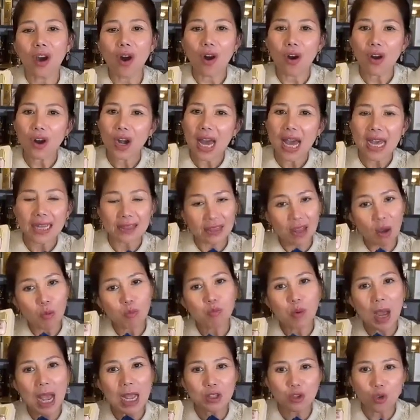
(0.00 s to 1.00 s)
Nó là
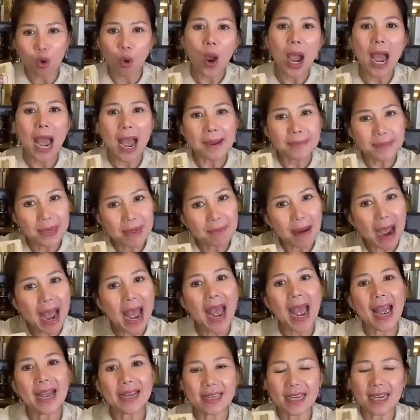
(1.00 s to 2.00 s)
tông số
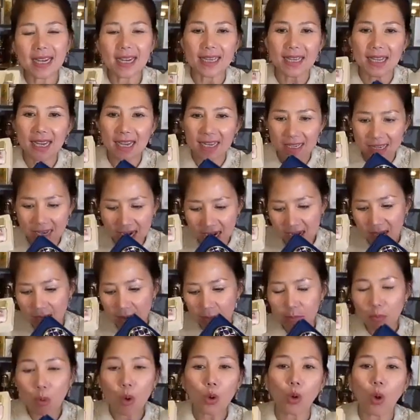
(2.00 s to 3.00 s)
23 nhé cả nhà
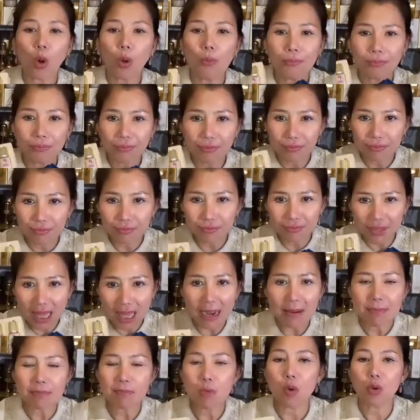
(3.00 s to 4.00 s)
nhá. Một hộp
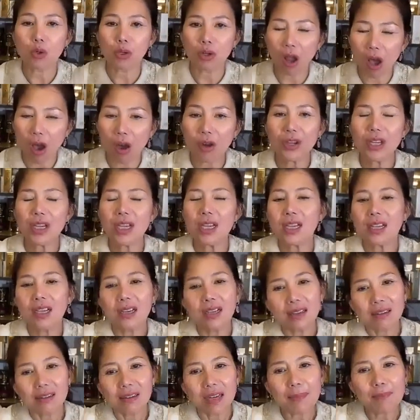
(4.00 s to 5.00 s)
tặng một lõi
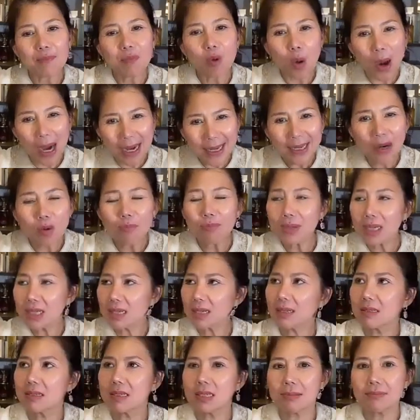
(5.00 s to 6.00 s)
năm ngoái
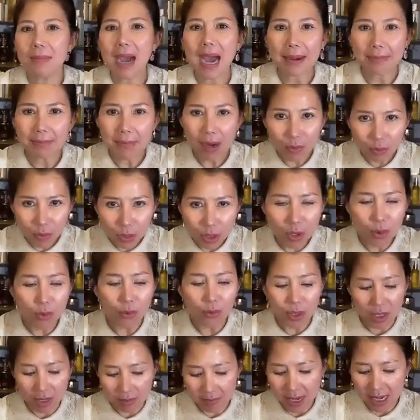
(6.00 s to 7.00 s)
không biết là chị bán bao
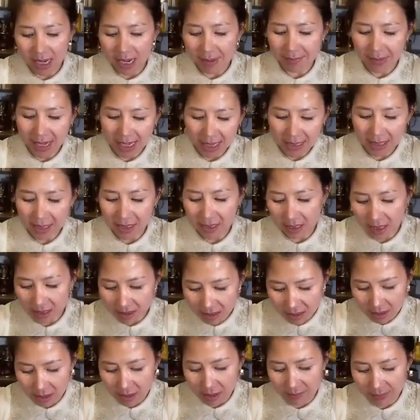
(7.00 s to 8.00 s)
nhiêu nhưng mà năm nay
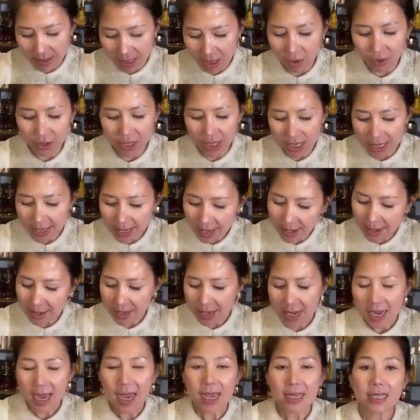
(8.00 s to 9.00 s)
thì thật sự mà nói ấy
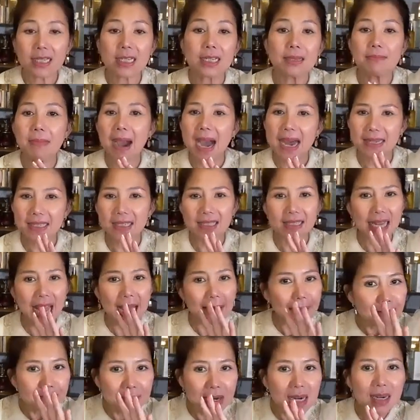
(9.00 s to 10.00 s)
nha chị bán
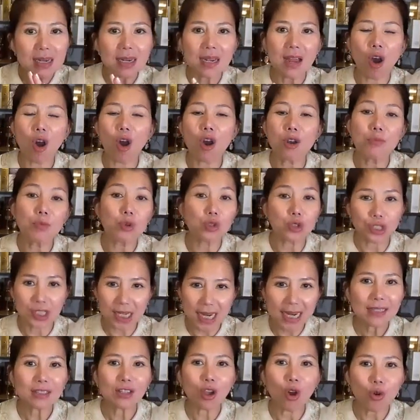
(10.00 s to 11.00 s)
80 oi
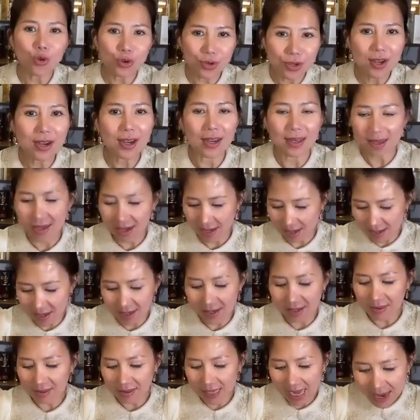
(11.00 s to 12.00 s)
một set thôi nhé cả nhà
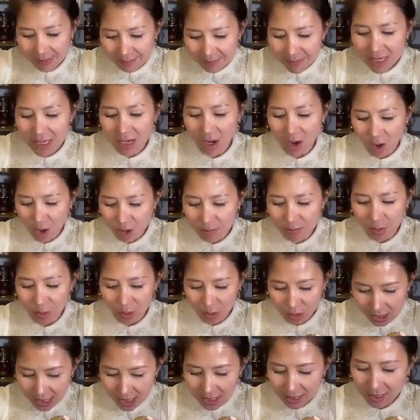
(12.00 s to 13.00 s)
nhé 80
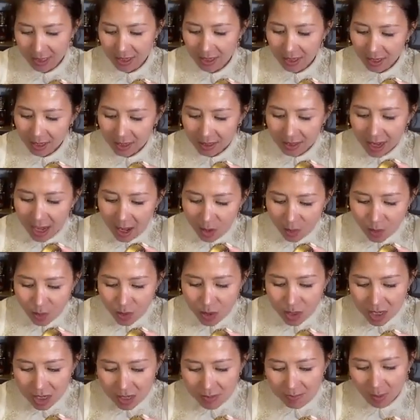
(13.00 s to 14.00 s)
oi một set
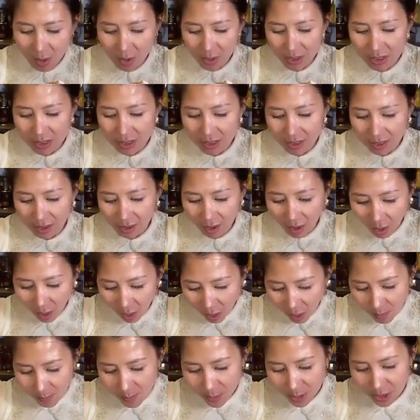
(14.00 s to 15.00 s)
nếu như mọi người
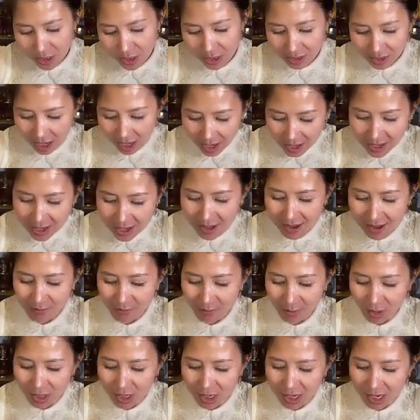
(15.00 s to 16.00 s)
có mọi người
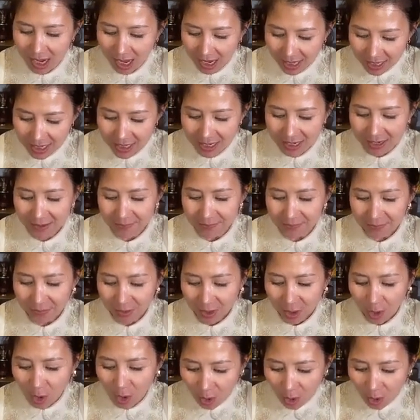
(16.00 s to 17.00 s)
thấy mọi người lấy
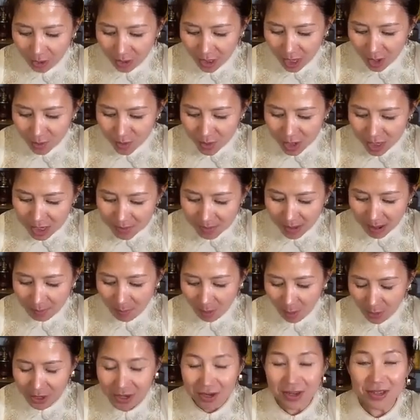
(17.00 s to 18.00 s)
còn nếu
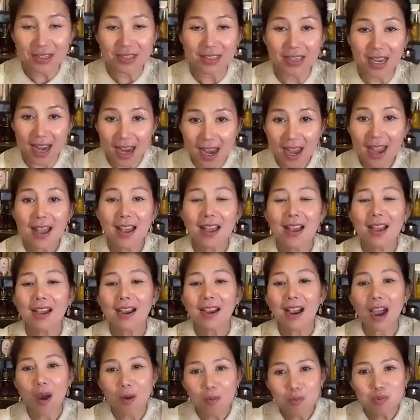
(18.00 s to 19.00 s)
như mà mọi người sẽ
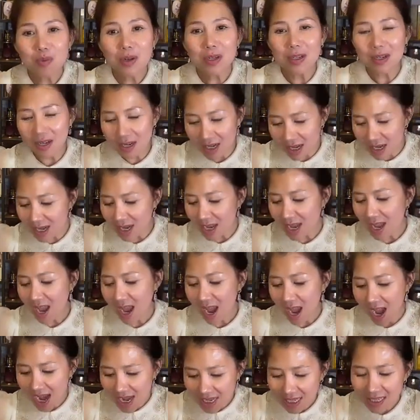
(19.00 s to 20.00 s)
không nữa đó
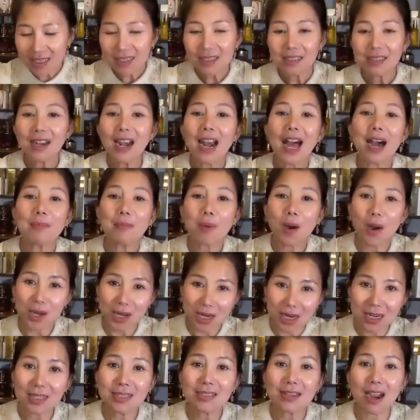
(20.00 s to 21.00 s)
hết là
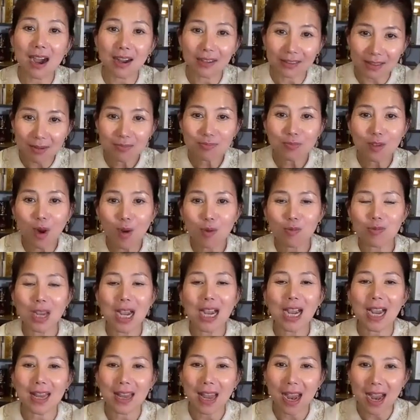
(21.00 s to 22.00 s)
mọi người chờ tiếp
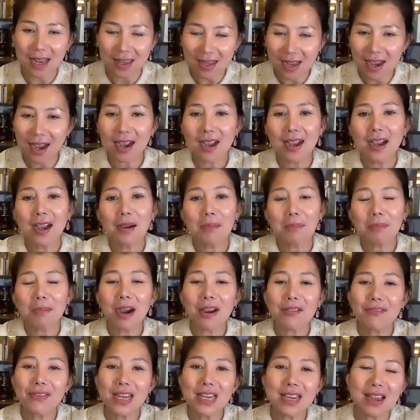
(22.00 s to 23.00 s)
tục nha cả nhà nhá
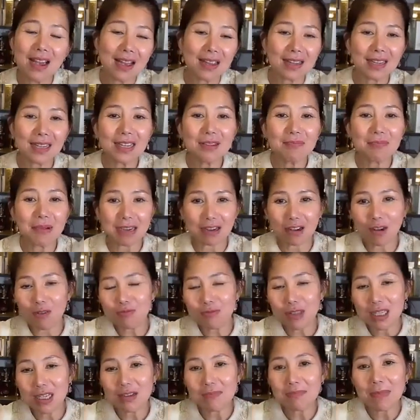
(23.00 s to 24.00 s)
bởi vì ấy, khi
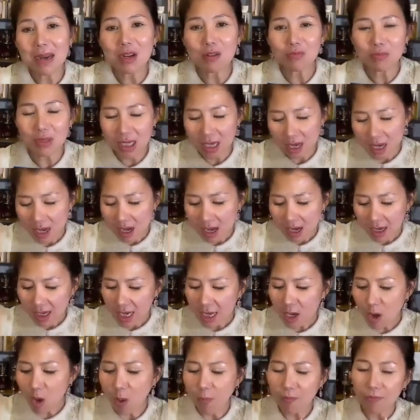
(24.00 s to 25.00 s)
mà công ty bên công ty
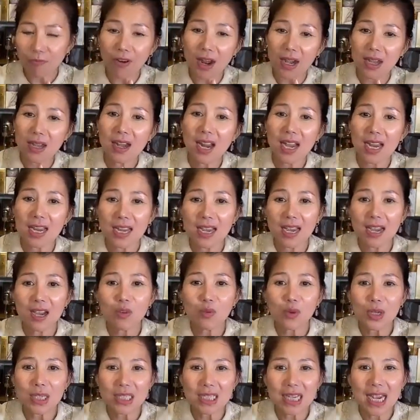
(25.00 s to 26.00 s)
cái hộp phấn
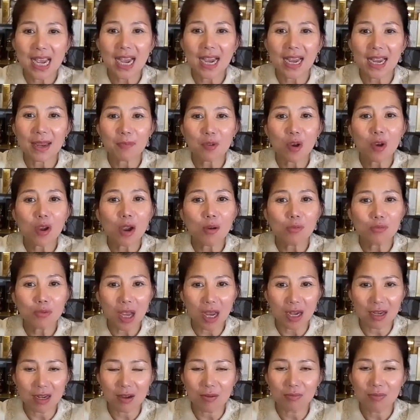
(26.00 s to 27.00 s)
này á Quỳnh Trang em có
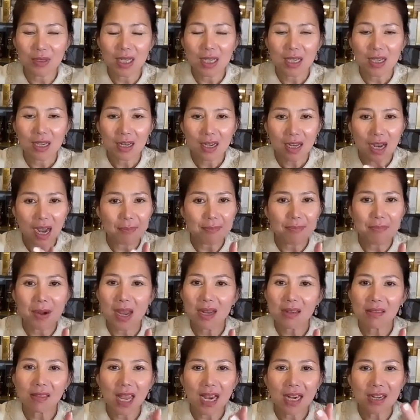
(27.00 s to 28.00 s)
công nhận không
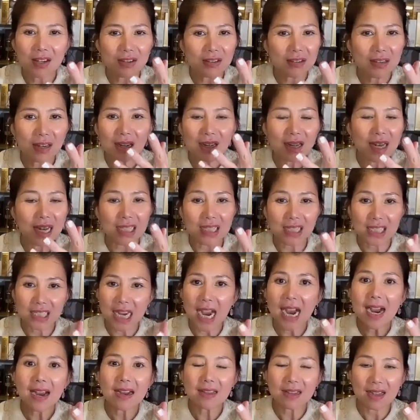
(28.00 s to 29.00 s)
cầm lên tay nó rất
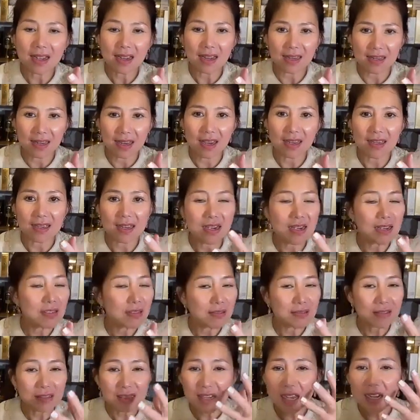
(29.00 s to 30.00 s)
là chắc nha cả nhà
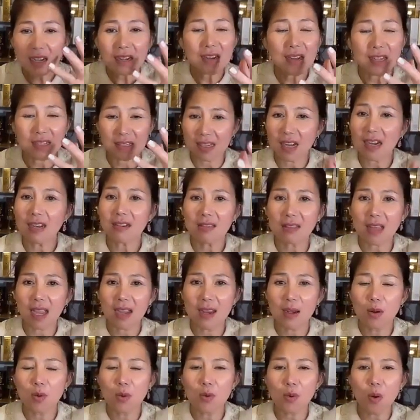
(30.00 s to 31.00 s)
nhá chất là
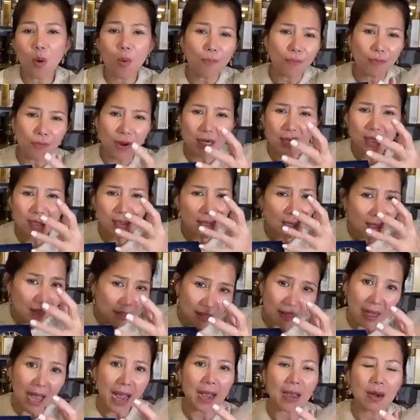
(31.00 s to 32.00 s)
chặt tay luôn hộp phấn
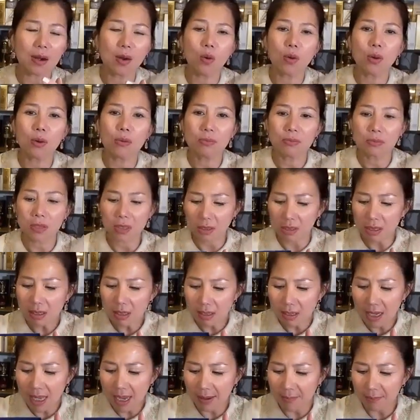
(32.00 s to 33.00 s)
rất nặng luôn và
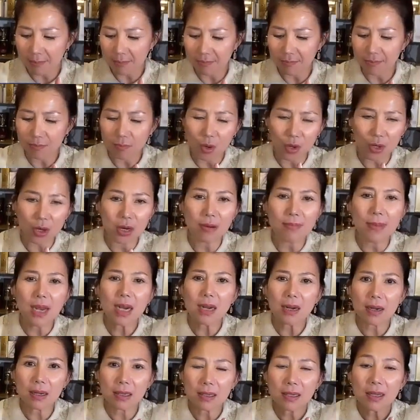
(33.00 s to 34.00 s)
tức là mọi
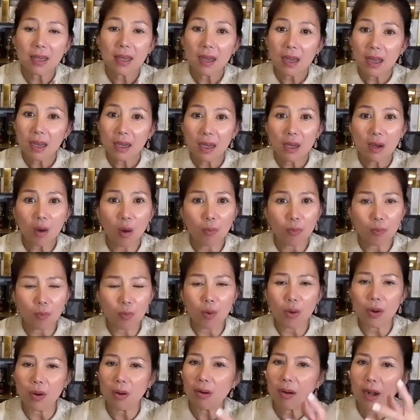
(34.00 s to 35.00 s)
người biết rồi đấy cái
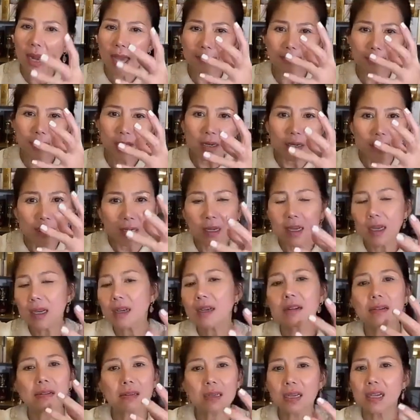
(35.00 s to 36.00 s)
hộp của nó làm
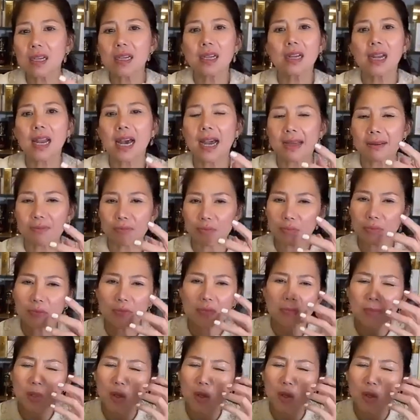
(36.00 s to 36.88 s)
cực kỳ cực kỳ là